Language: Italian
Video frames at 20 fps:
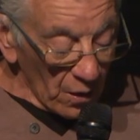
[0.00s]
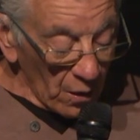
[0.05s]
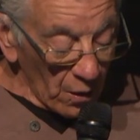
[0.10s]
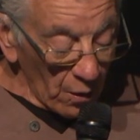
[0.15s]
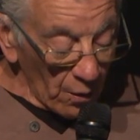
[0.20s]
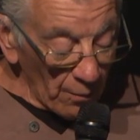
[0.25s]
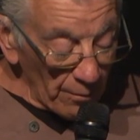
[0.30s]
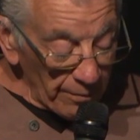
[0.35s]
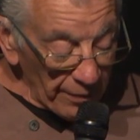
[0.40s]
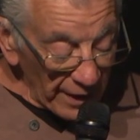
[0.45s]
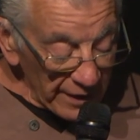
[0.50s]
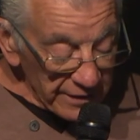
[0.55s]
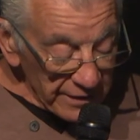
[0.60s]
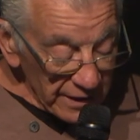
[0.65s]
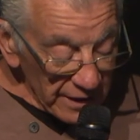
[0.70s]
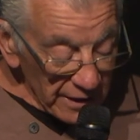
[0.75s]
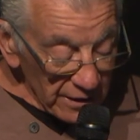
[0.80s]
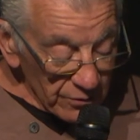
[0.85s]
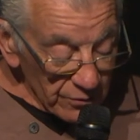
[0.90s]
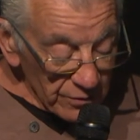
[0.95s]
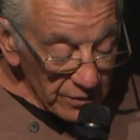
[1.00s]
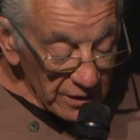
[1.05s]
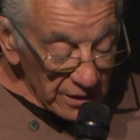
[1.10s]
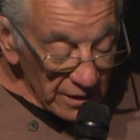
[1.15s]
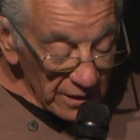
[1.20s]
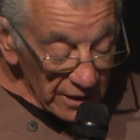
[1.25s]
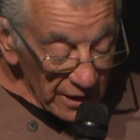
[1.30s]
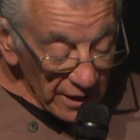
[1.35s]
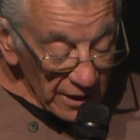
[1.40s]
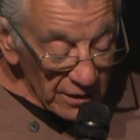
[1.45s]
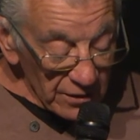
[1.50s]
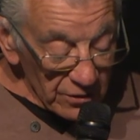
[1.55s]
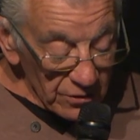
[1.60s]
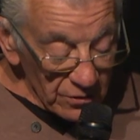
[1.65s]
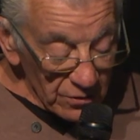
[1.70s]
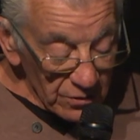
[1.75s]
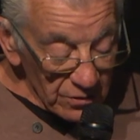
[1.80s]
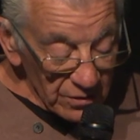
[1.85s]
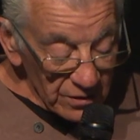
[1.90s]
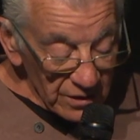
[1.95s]
Un pannello in
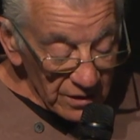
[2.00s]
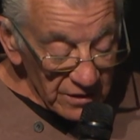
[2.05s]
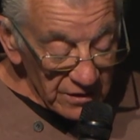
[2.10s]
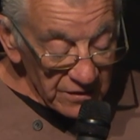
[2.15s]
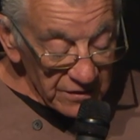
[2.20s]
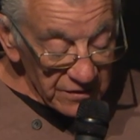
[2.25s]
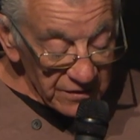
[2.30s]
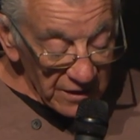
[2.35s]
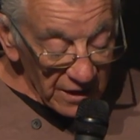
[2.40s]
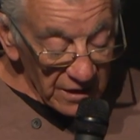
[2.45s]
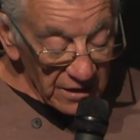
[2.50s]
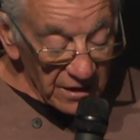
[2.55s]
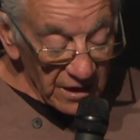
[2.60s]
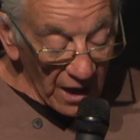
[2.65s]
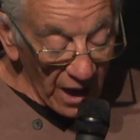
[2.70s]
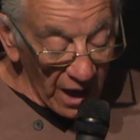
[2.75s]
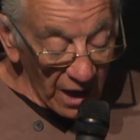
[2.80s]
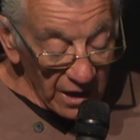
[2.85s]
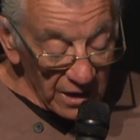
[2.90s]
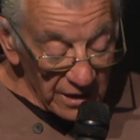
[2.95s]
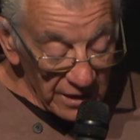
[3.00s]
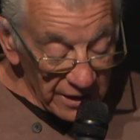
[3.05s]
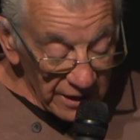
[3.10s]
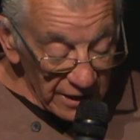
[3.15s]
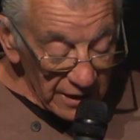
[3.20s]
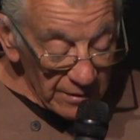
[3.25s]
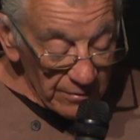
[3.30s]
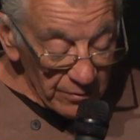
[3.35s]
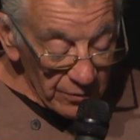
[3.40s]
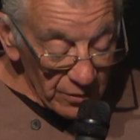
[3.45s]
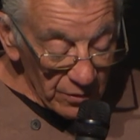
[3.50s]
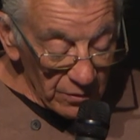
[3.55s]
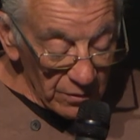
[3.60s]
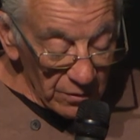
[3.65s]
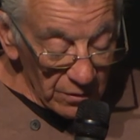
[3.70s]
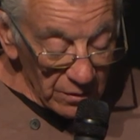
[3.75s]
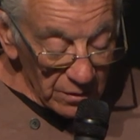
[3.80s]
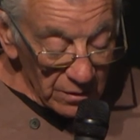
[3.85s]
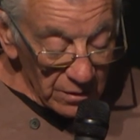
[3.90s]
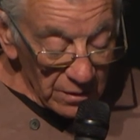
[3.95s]
legno insegna Libio
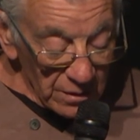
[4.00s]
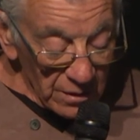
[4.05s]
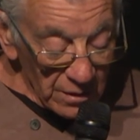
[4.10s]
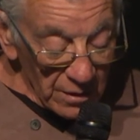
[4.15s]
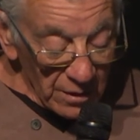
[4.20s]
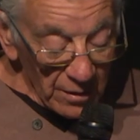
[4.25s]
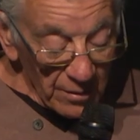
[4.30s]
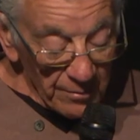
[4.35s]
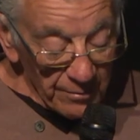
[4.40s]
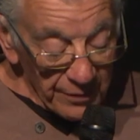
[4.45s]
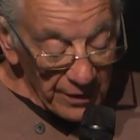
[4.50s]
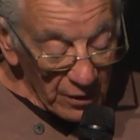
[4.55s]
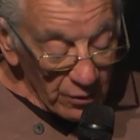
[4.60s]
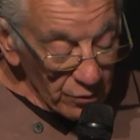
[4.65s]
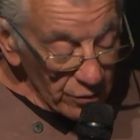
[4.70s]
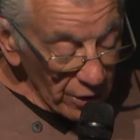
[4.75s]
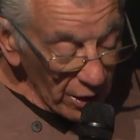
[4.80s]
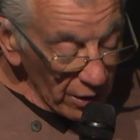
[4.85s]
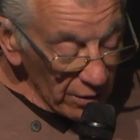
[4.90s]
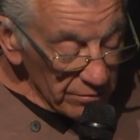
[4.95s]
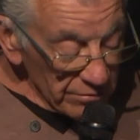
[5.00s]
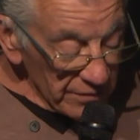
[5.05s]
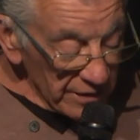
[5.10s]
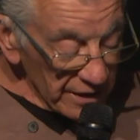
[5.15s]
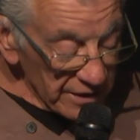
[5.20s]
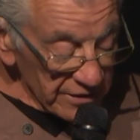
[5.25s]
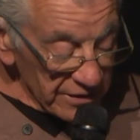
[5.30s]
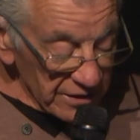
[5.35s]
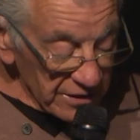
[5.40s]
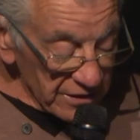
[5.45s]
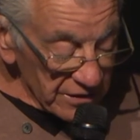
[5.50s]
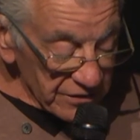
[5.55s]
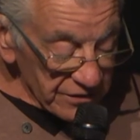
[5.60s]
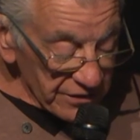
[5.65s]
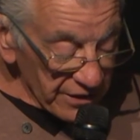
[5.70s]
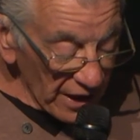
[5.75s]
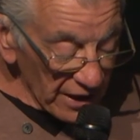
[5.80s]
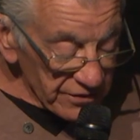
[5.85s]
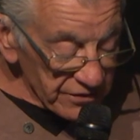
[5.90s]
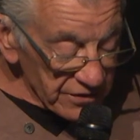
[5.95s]
per un nome di
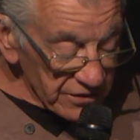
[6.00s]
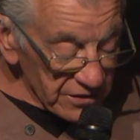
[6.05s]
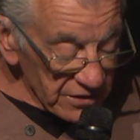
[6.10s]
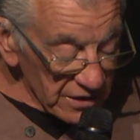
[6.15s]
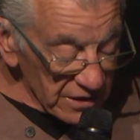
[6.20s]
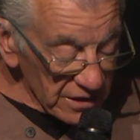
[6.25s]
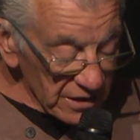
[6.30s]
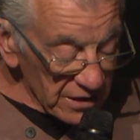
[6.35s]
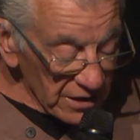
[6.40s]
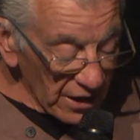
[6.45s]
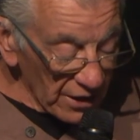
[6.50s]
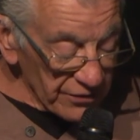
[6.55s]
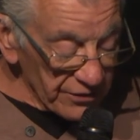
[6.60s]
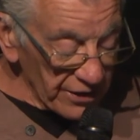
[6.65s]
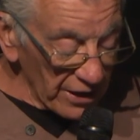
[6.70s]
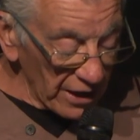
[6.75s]
stazzi nato